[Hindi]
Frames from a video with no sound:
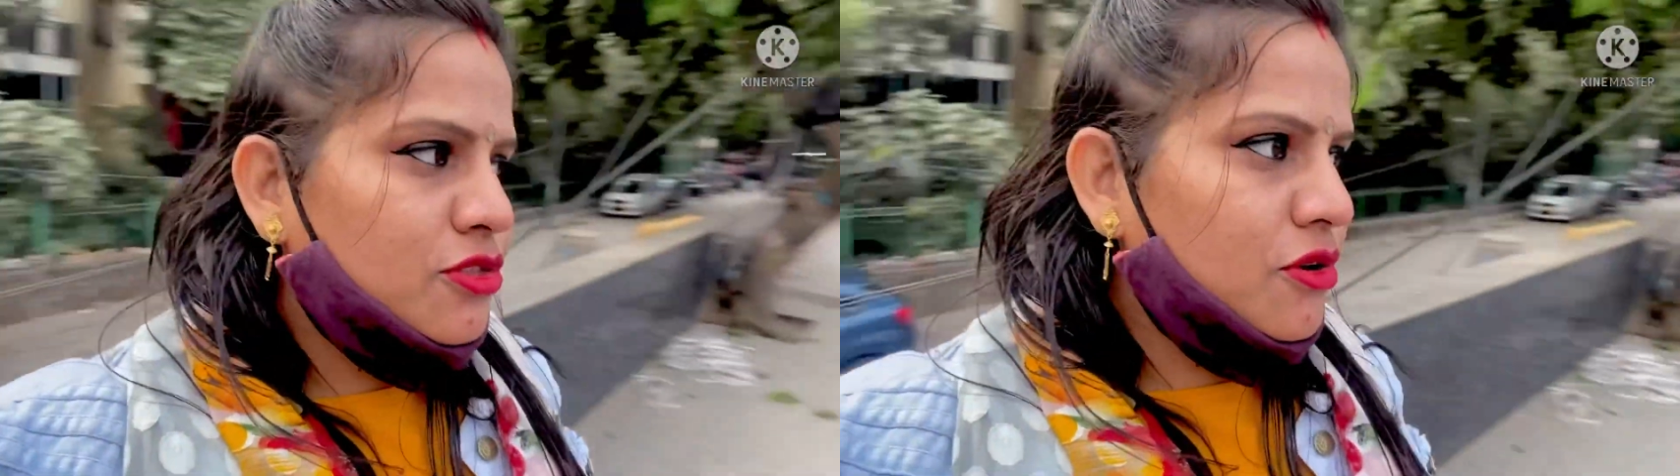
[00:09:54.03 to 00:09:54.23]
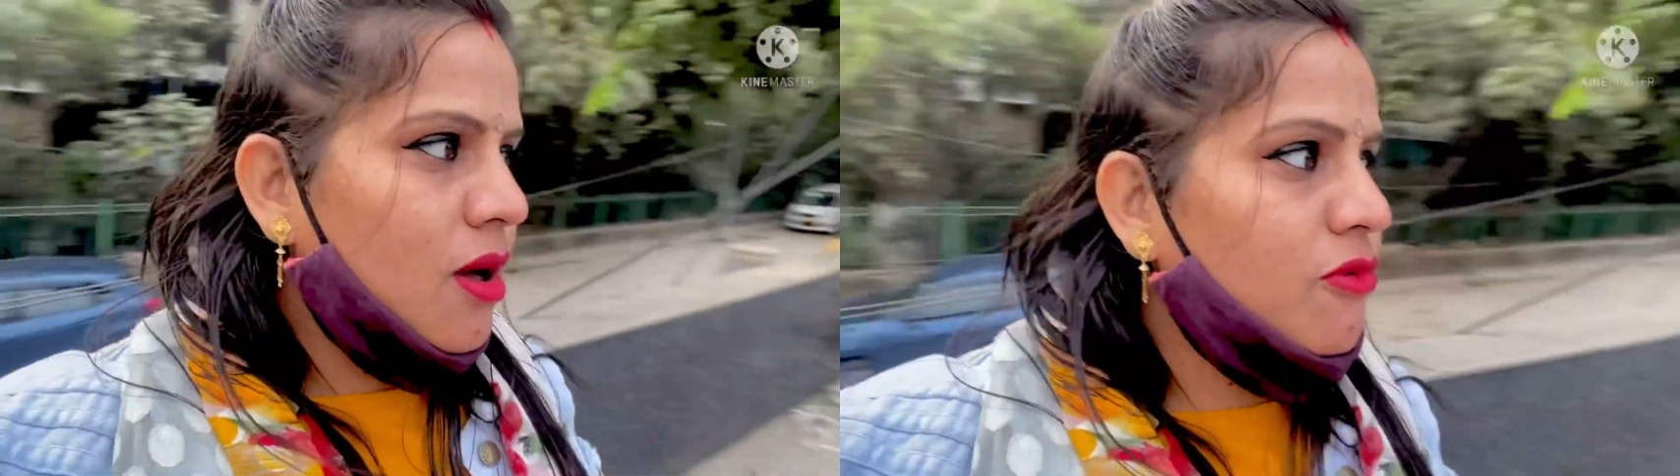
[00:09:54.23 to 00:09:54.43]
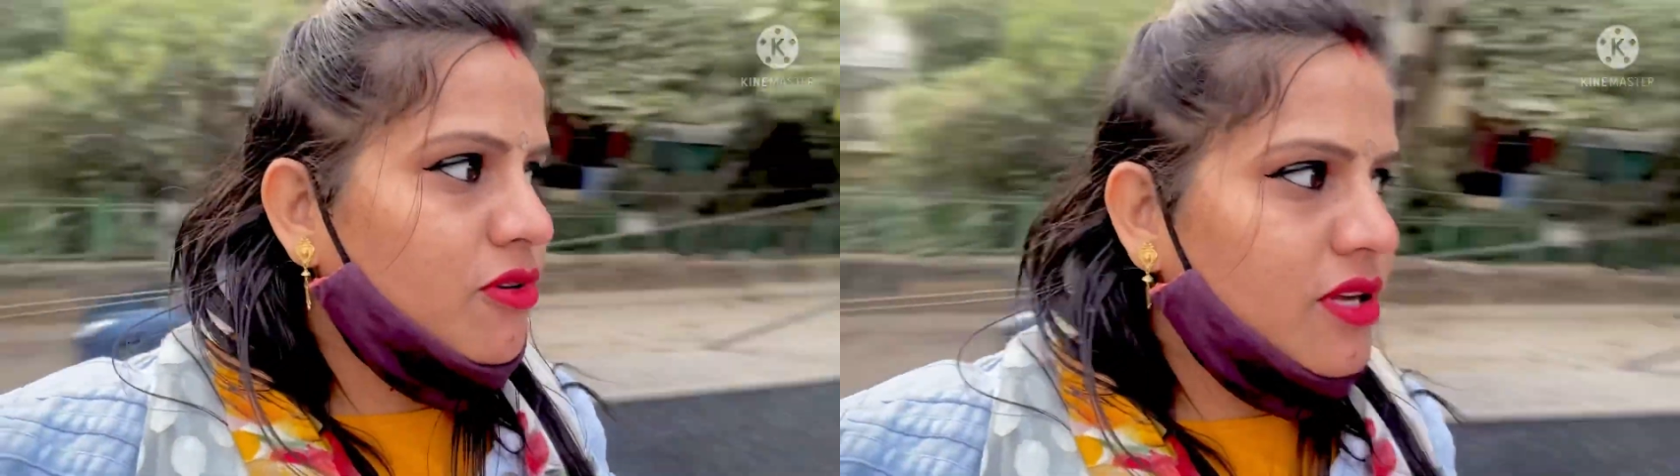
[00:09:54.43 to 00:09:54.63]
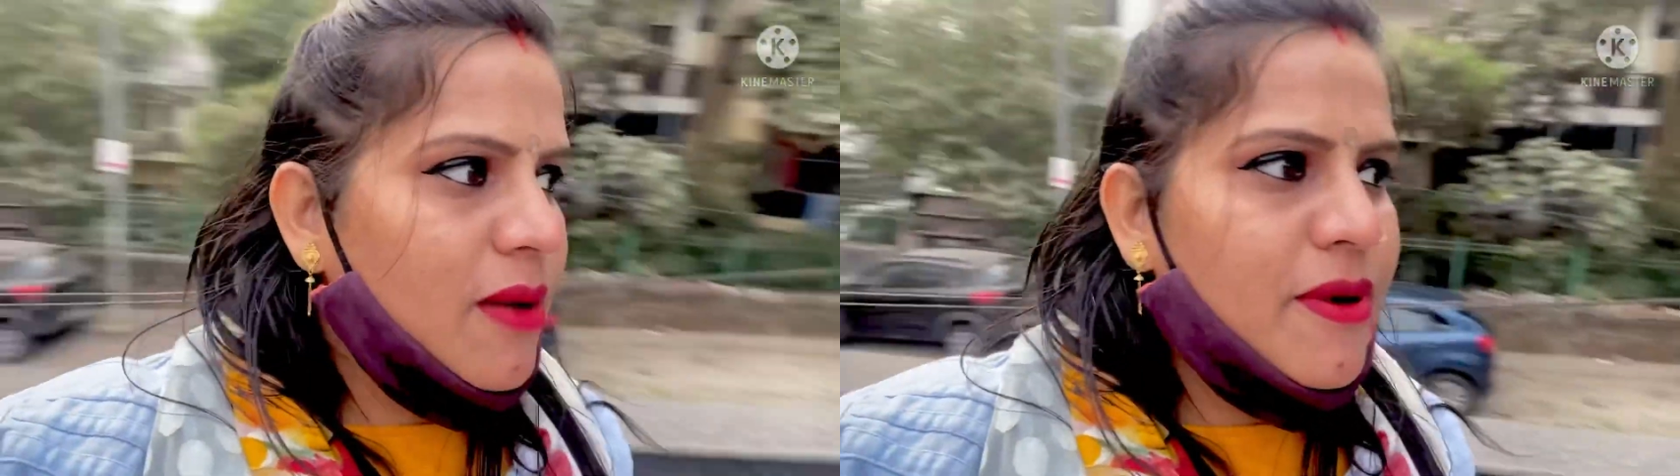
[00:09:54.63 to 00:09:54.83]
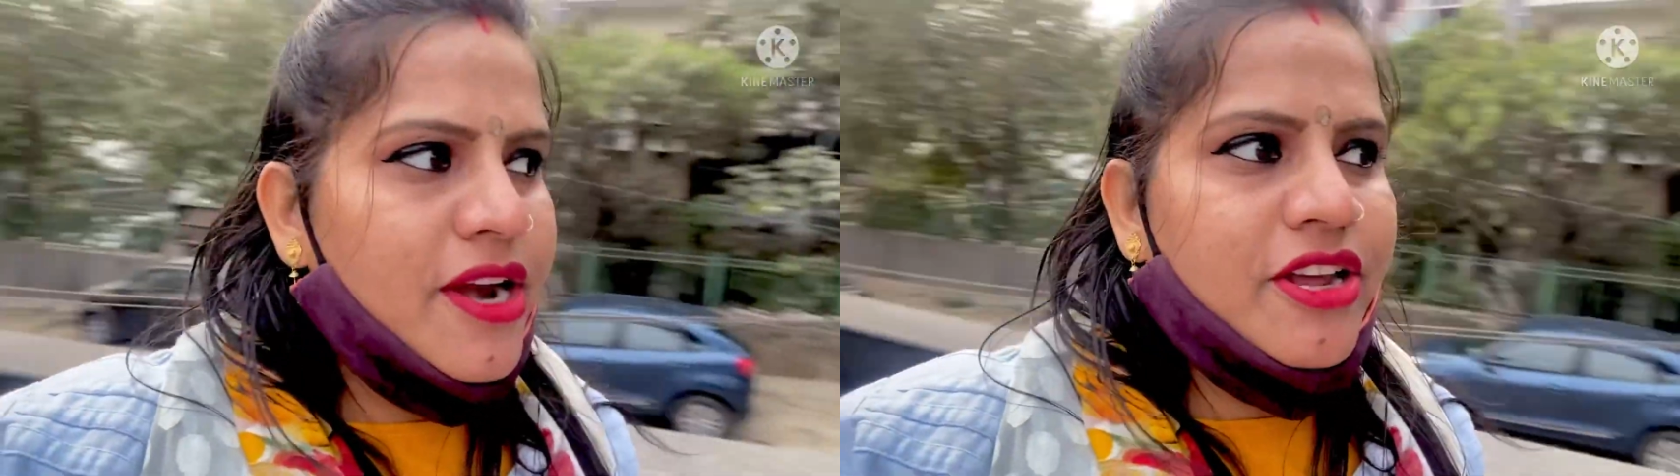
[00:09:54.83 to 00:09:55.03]
तो हम उनका
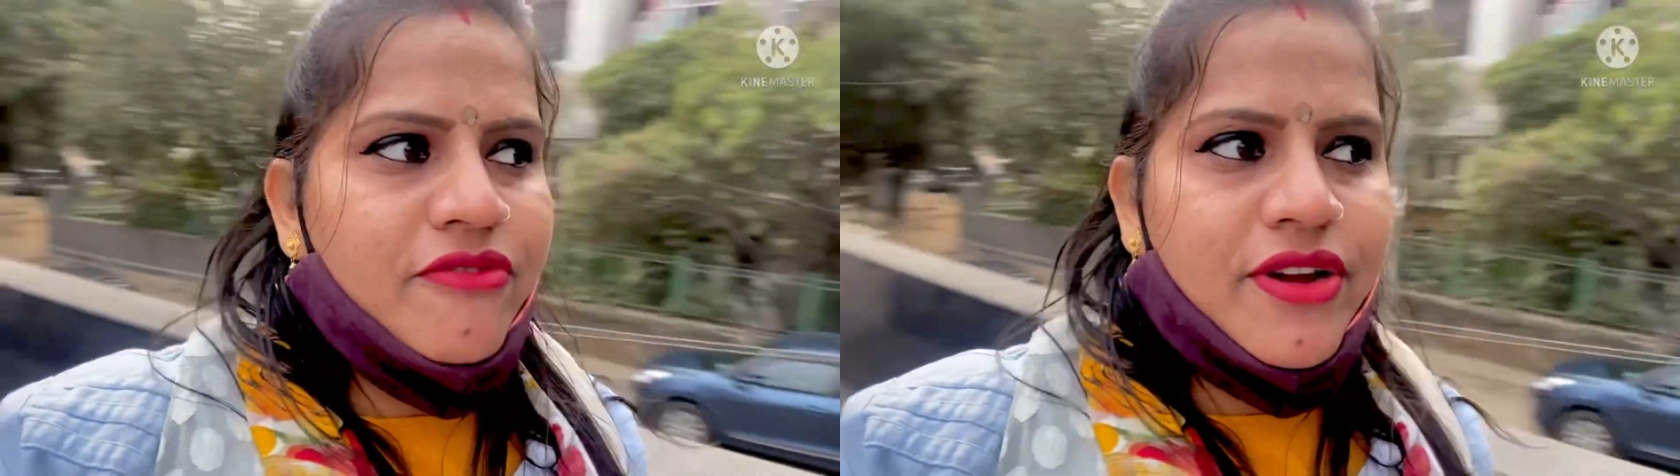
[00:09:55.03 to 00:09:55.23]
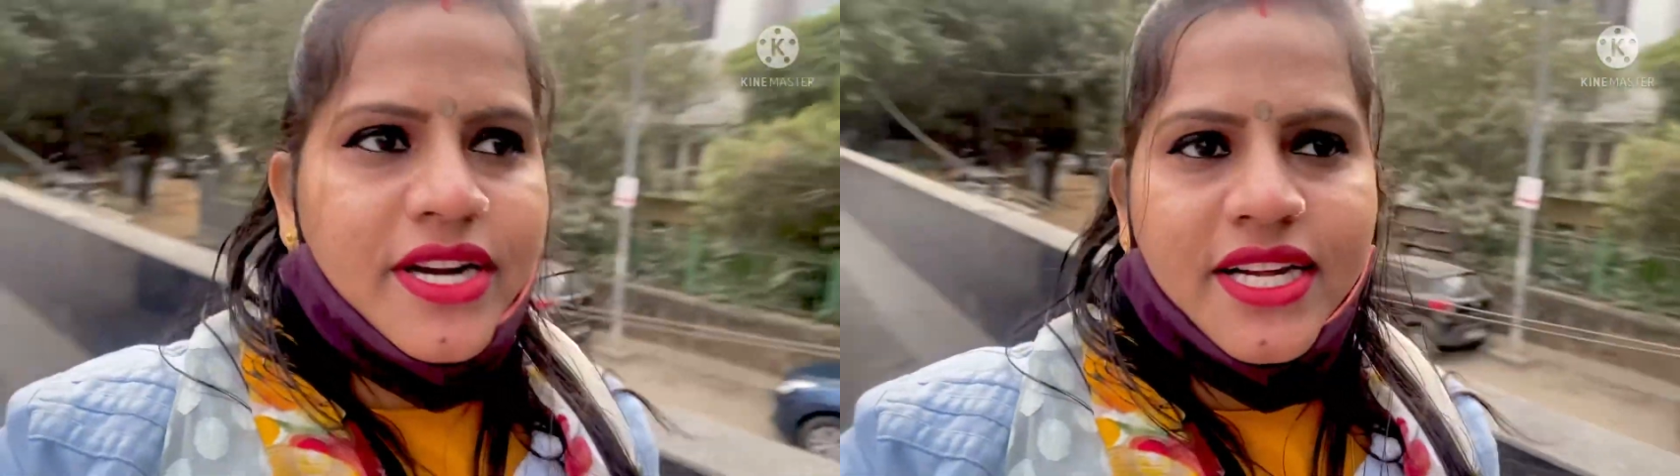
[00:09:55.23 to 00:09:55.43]
बैठ के वेट